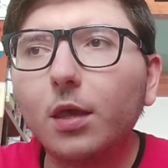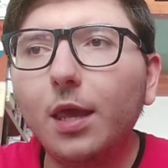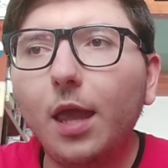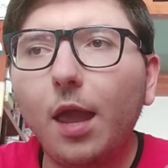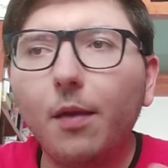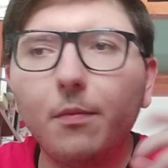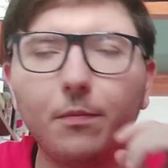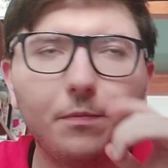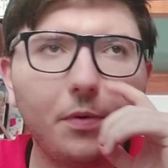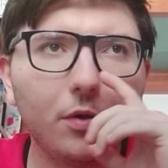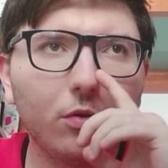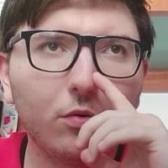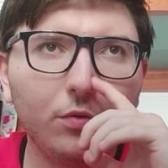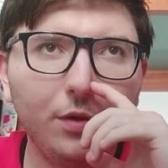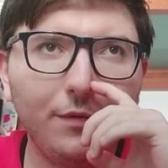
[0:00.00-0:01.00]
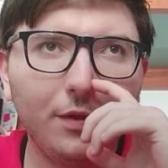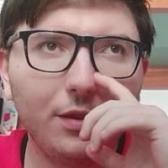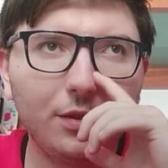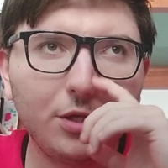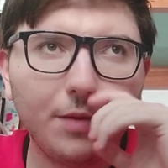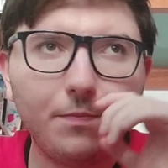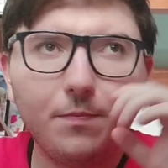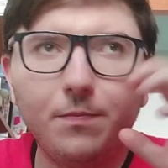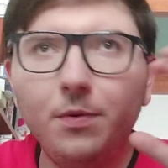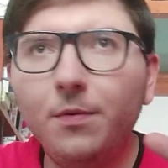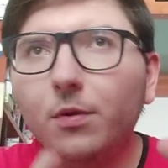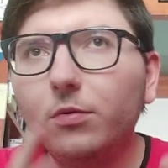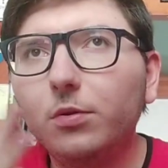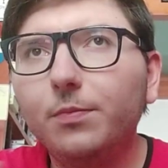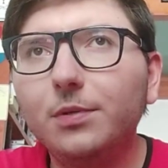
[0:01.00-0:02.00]
che poi sono diventati, cioè
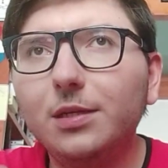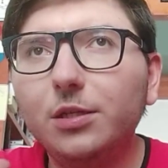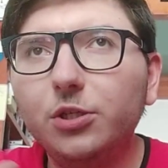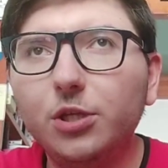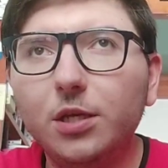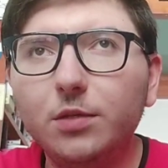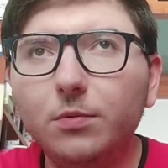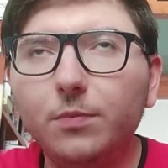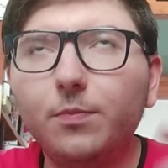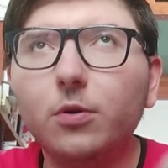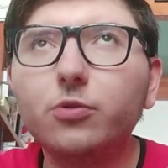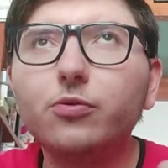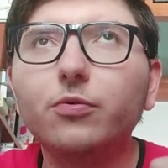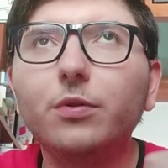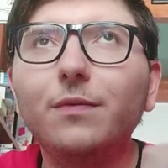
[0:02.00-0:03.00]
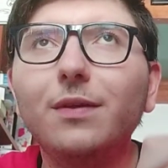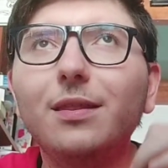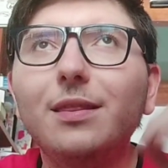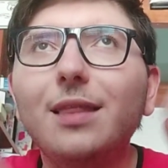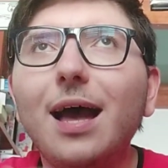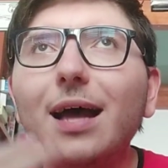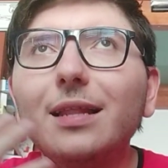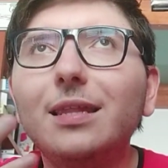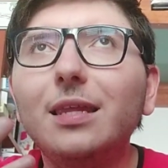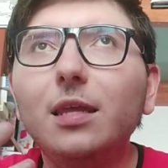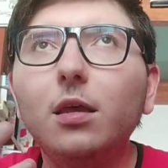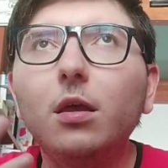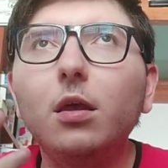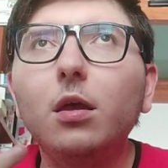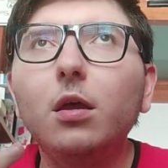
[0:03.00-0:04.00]
prima erano tipo i sedicesimi, poi sono
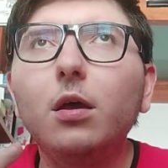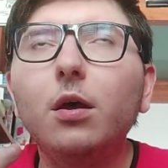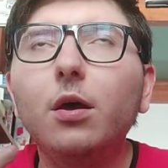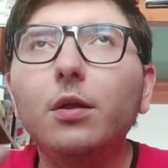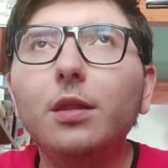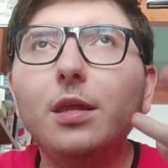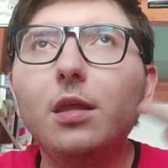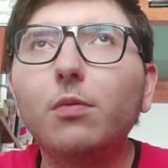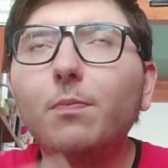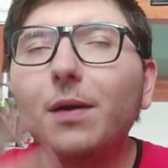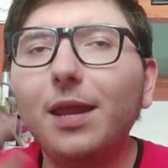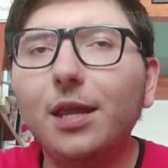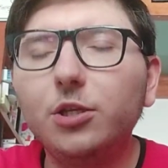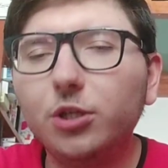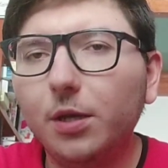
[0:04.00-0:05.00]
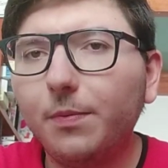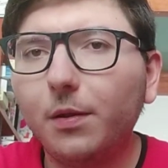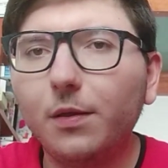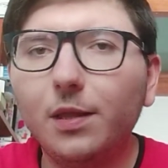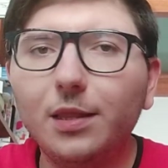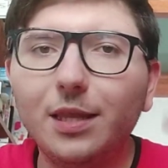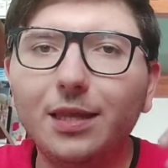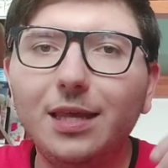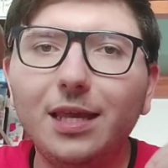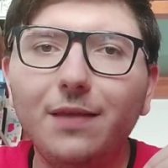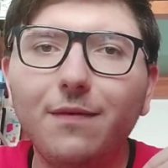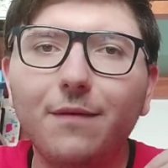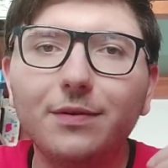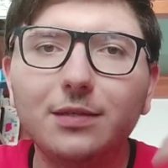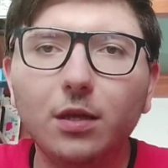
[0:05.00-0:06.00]
diventati eh, degli spareggi che praticamente chi
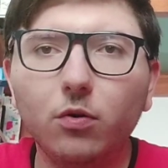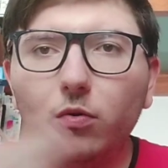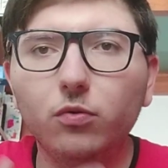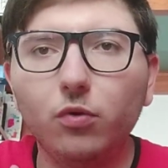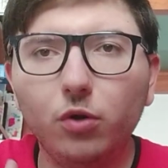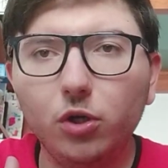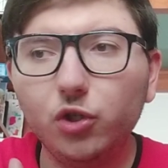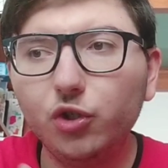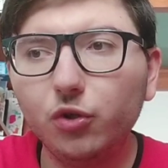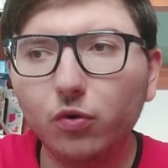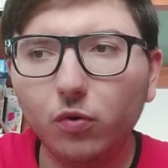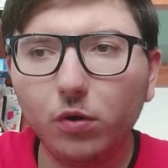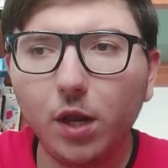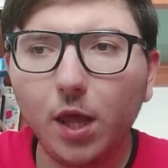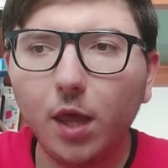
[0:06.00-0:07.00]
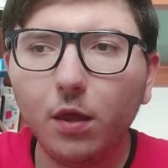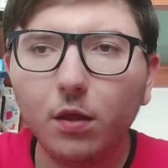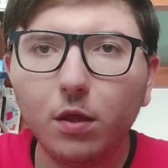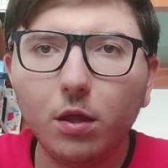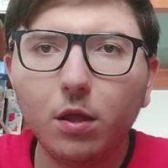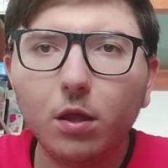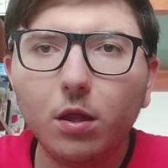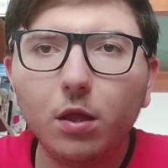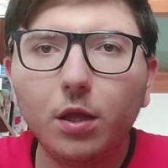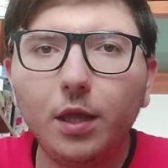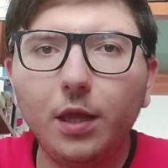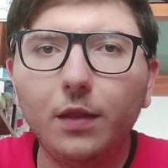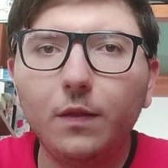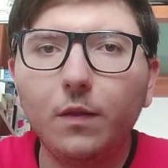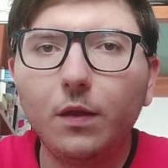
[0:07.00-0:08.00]
arrivava secondo nel girone
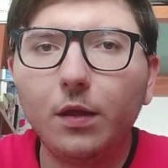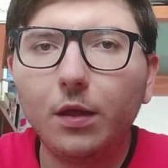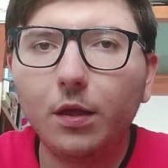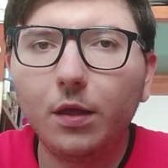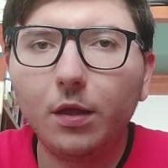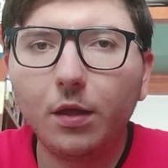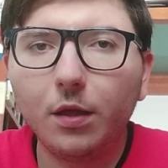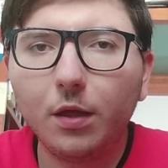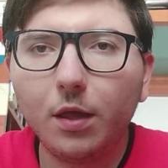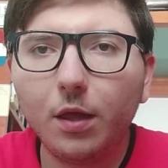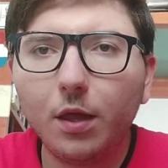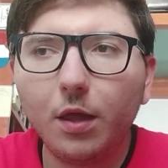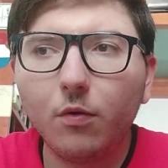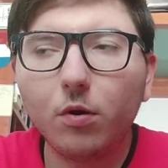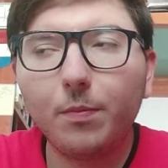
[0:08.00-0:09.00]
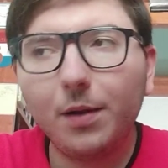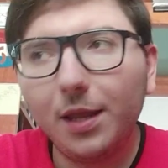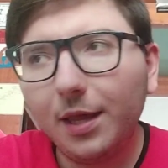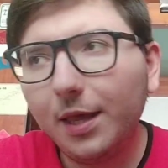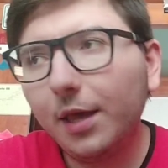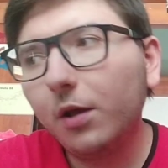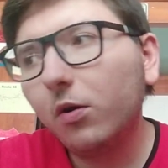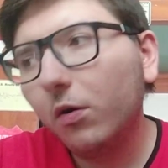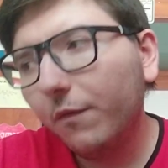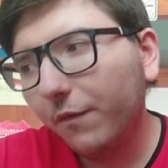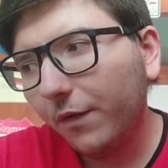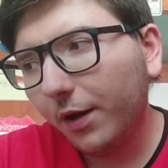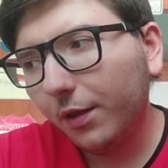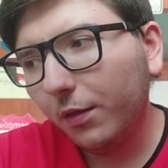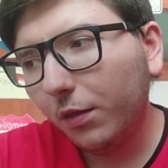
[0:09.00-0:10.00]
in eh, Europa League e in
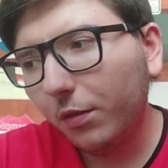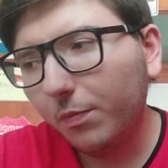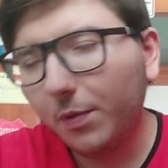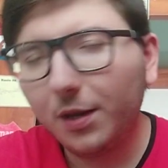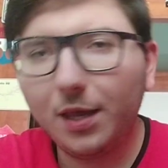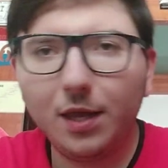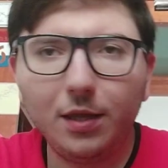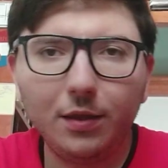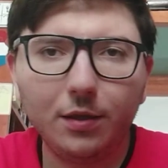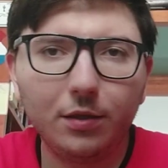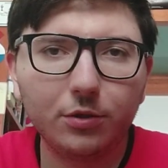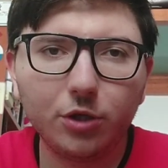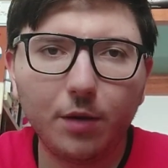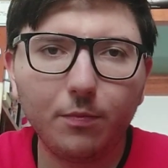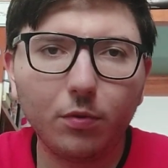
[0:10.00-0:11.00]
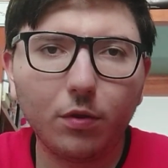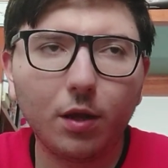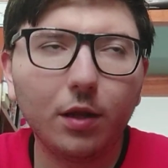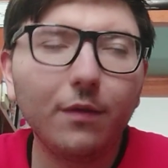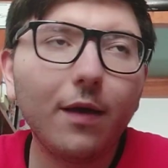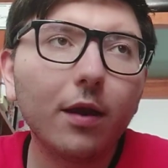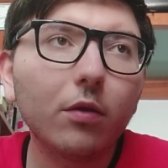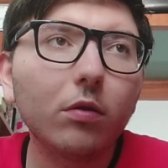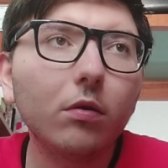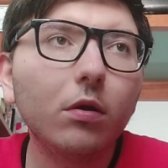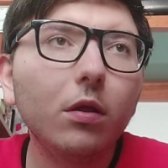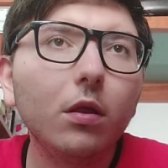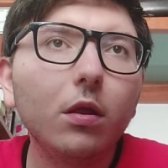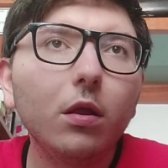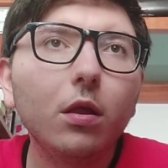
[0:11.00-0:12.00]
Conference, perché in Champions era diverso,
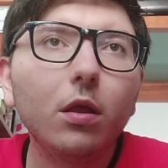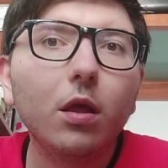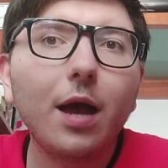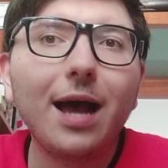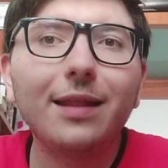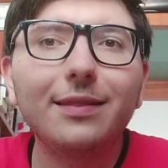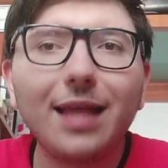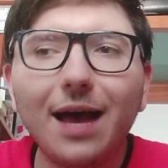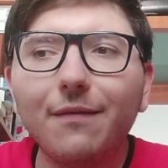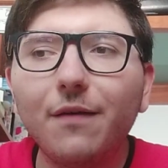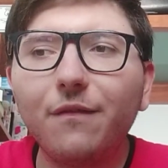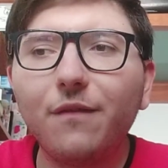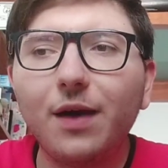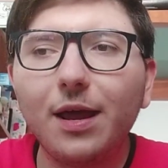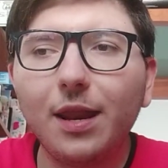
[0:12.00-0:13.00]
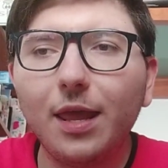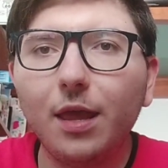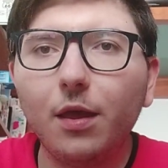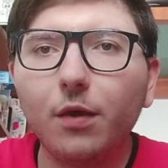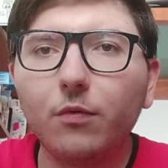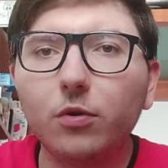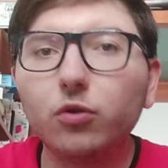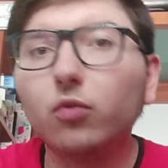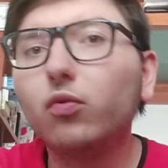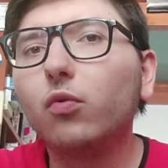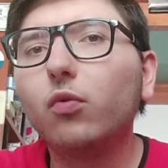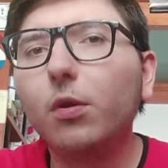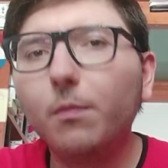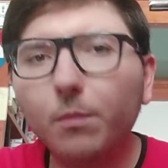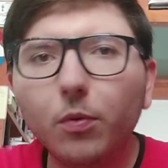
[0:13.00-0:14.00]
andava a fare questo
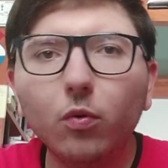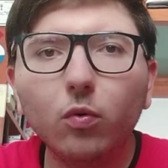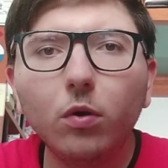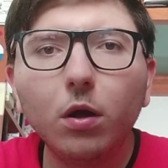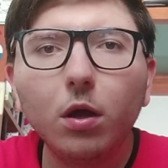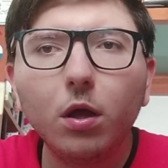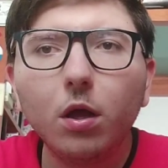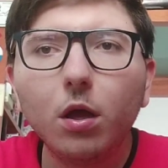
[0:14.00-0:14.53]
turno in più